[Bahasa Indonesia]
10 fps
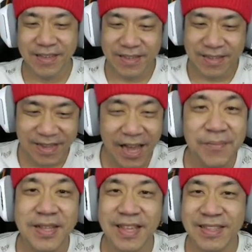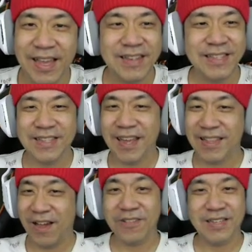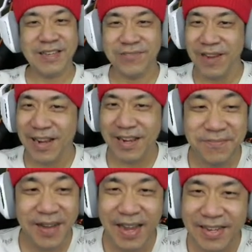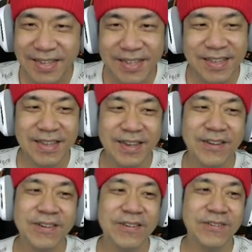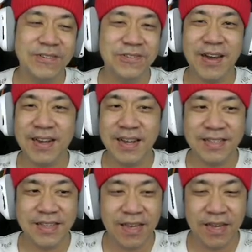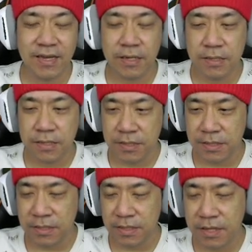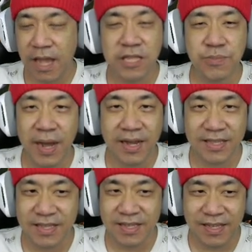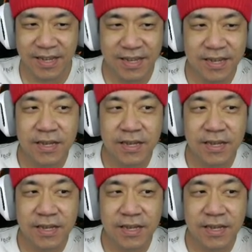Selamat datang di Dread Out kedua kembali. Oh, suaranya uh, khas banget ini ya.